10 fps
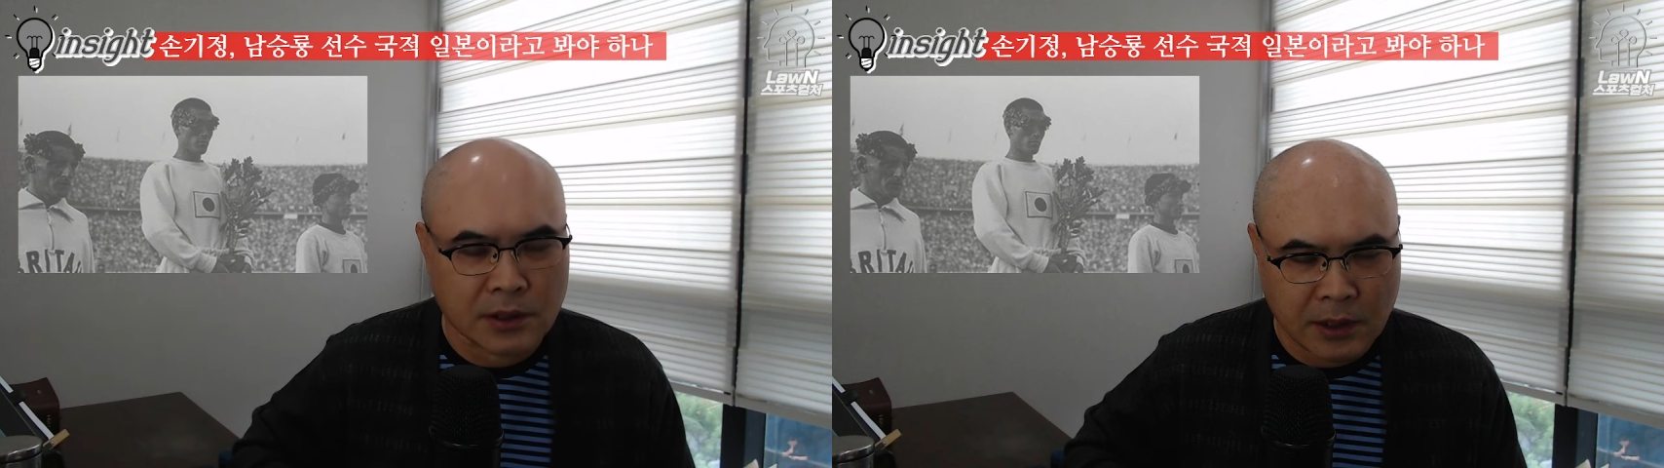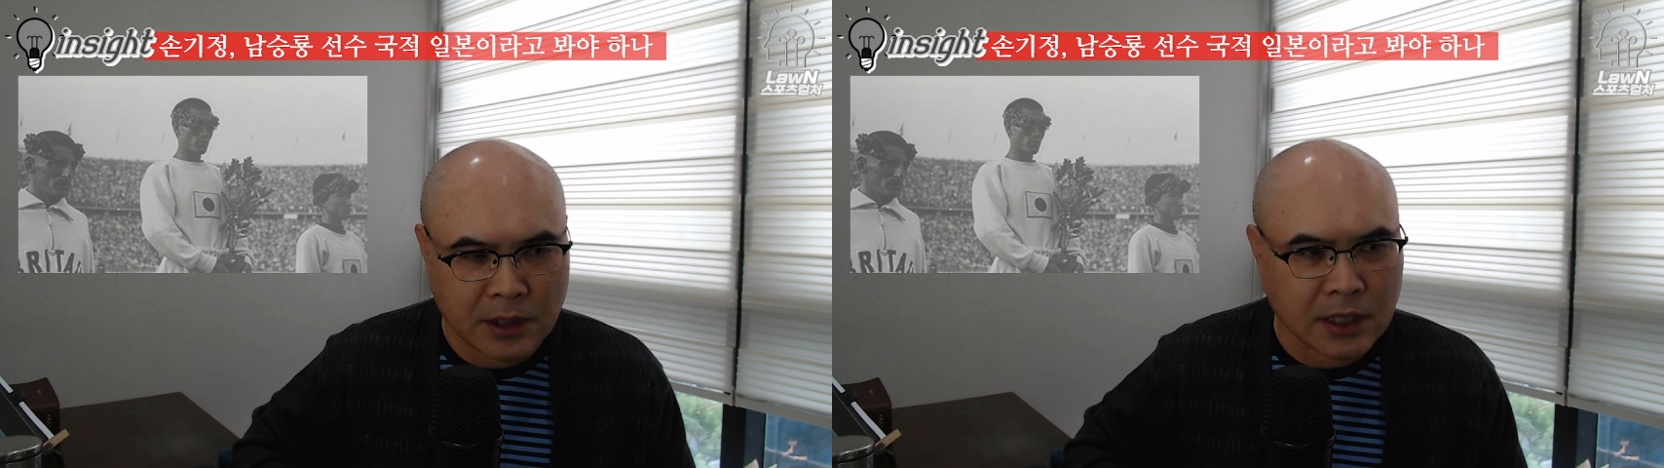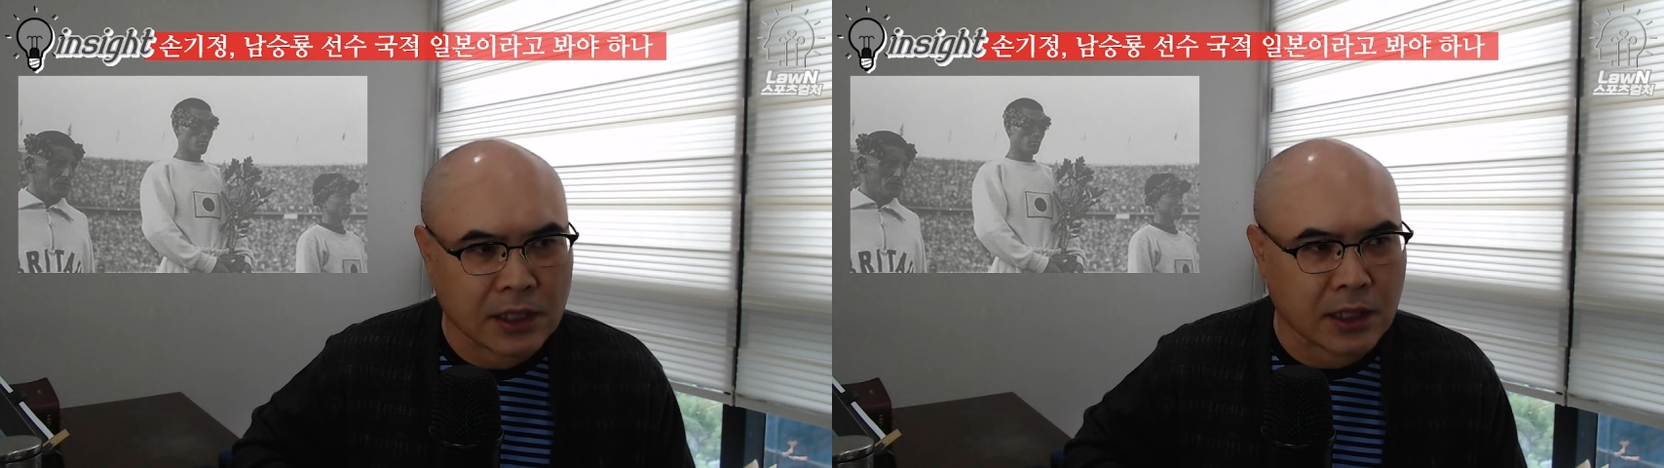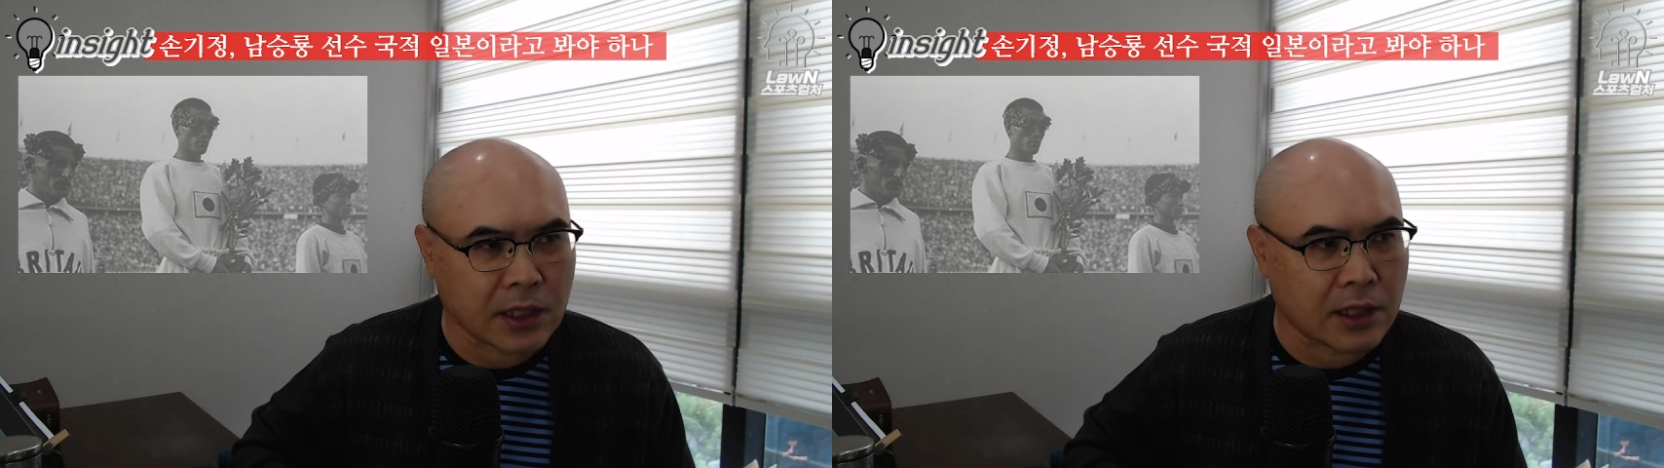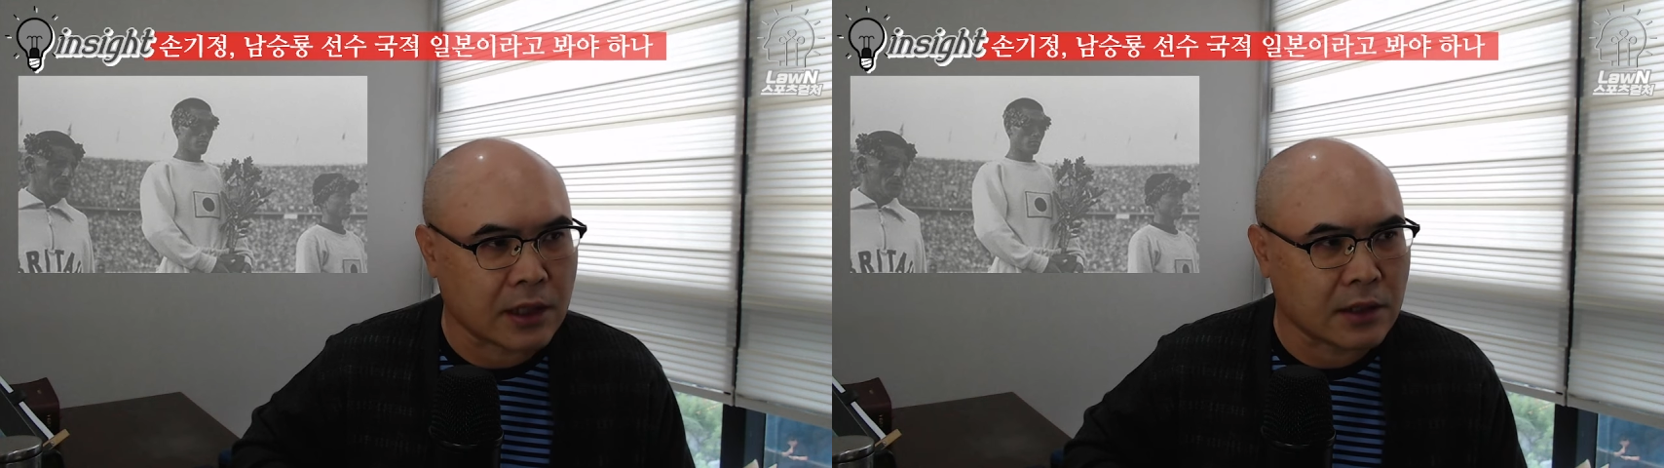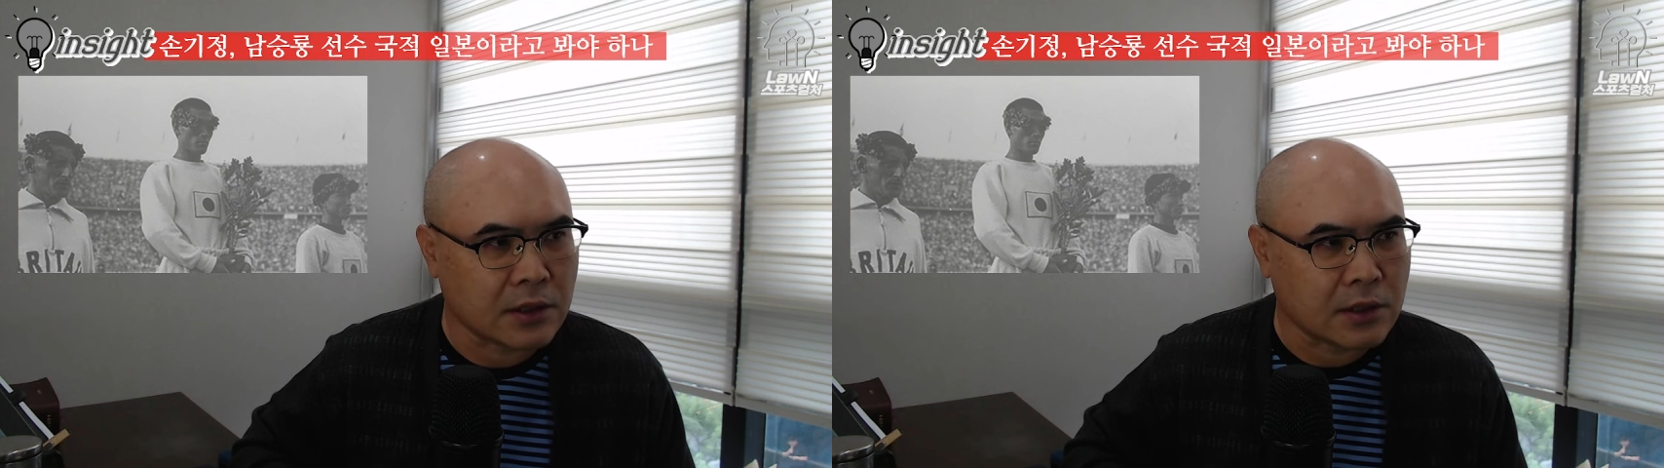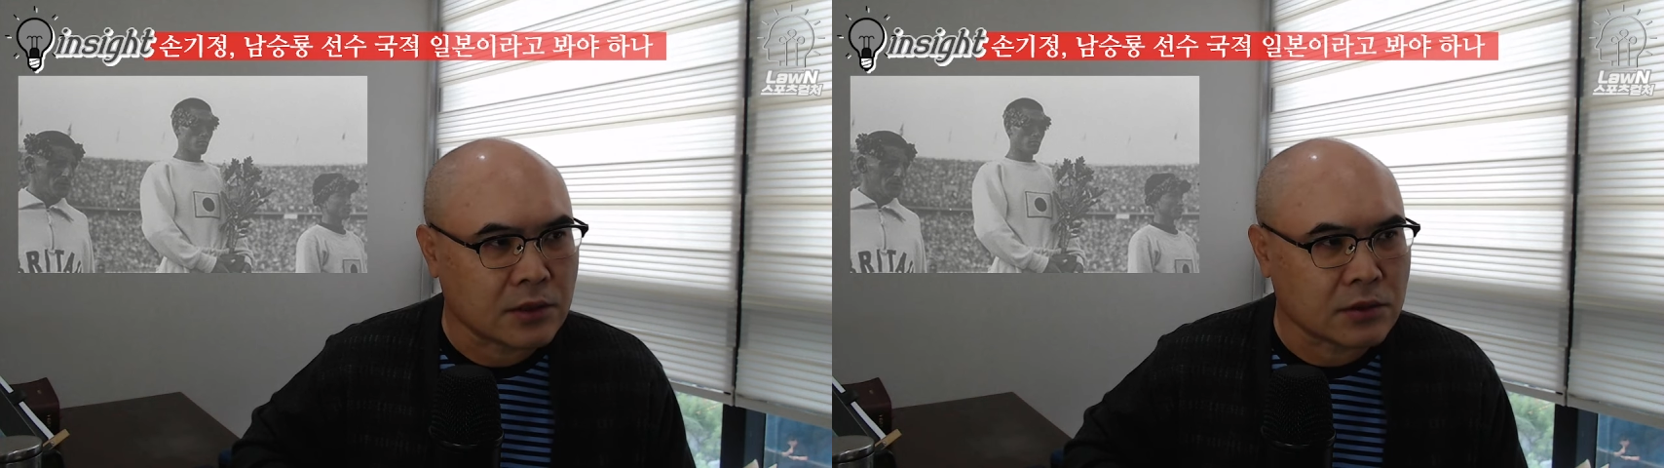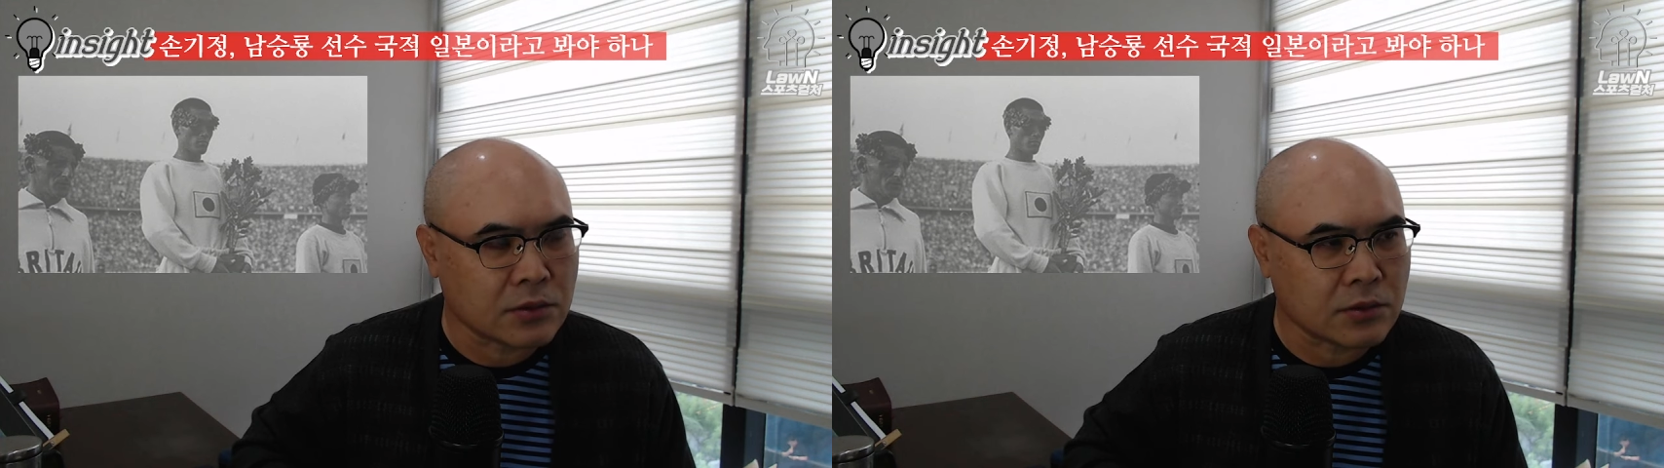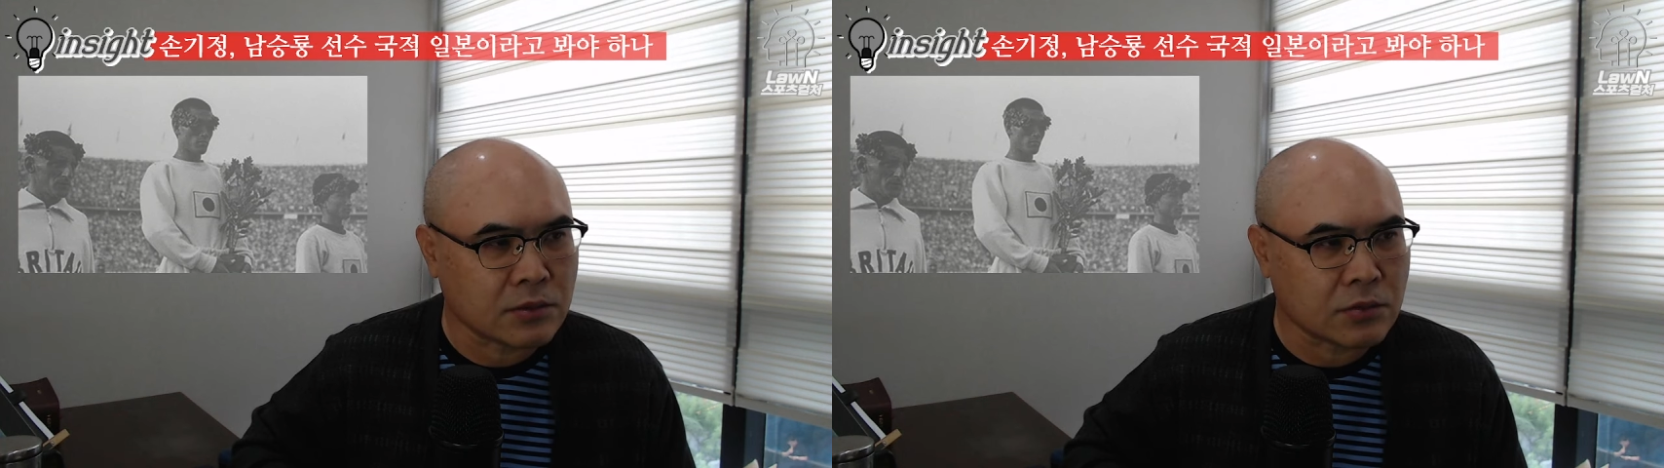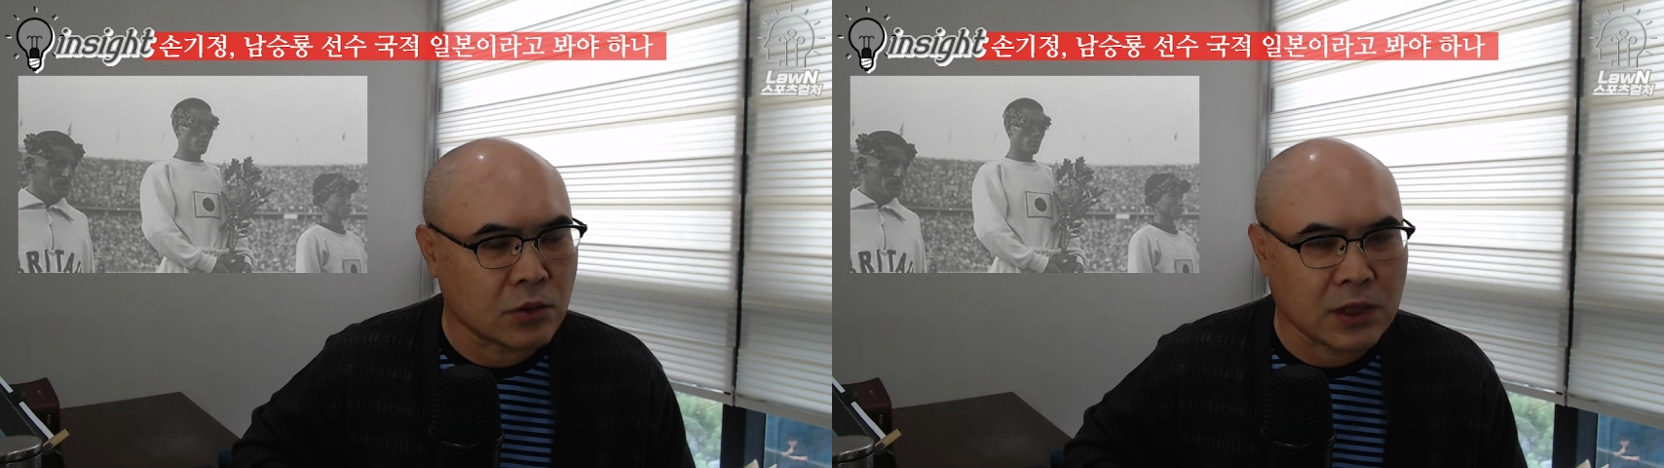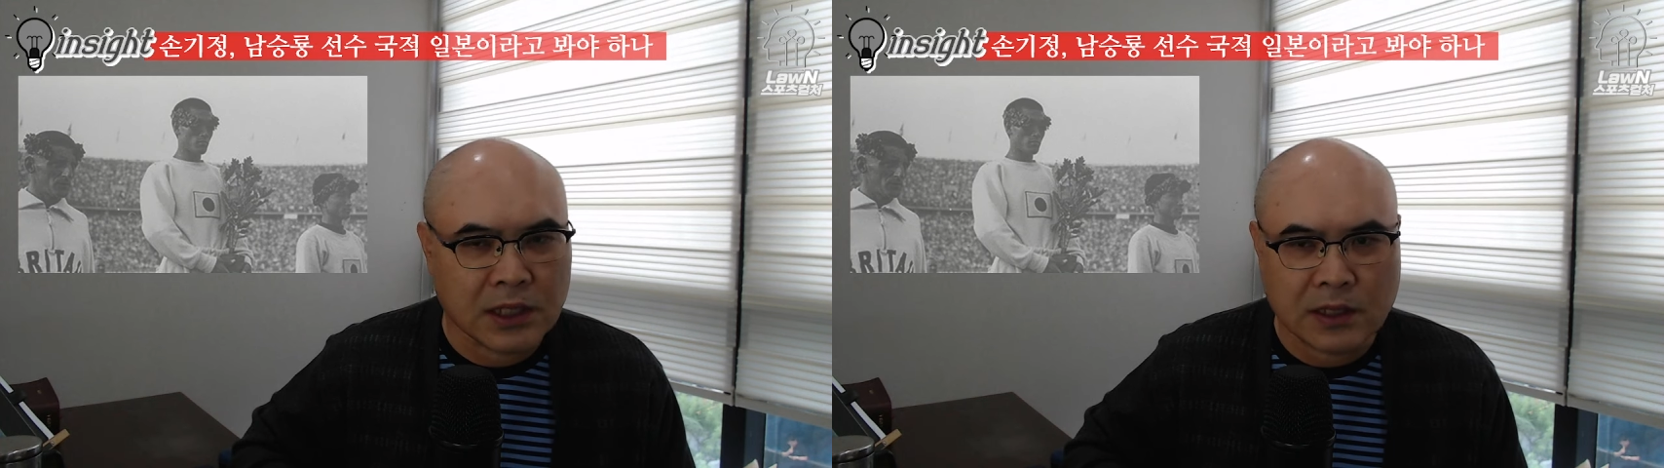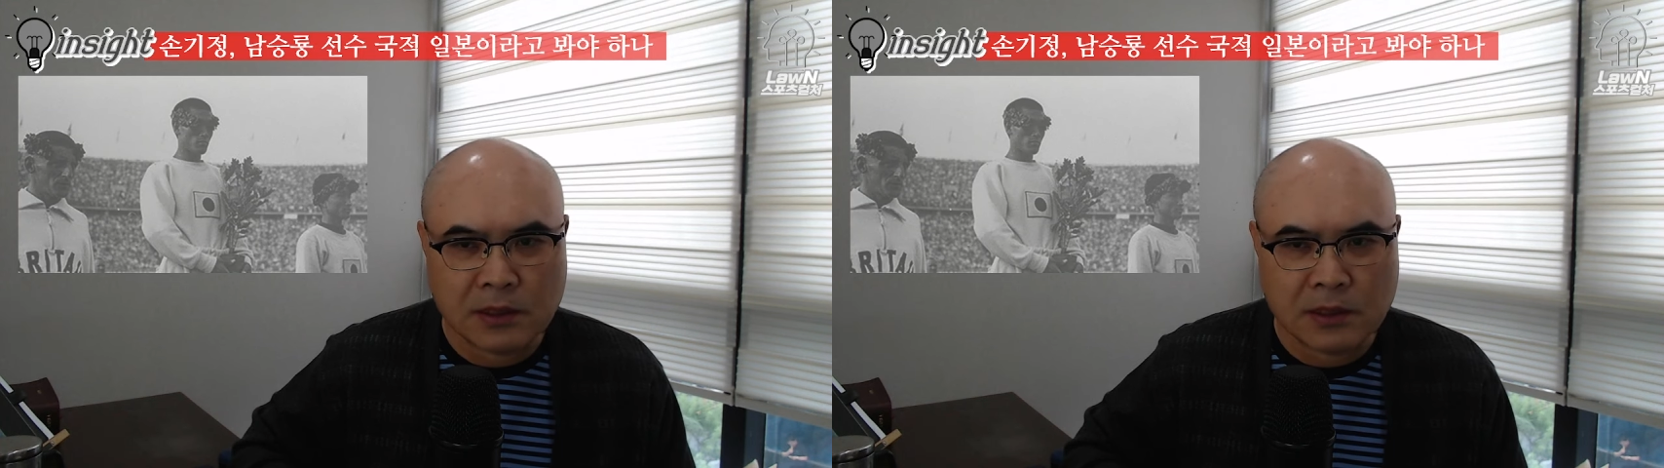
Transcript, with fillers: 할 때 조금 논란이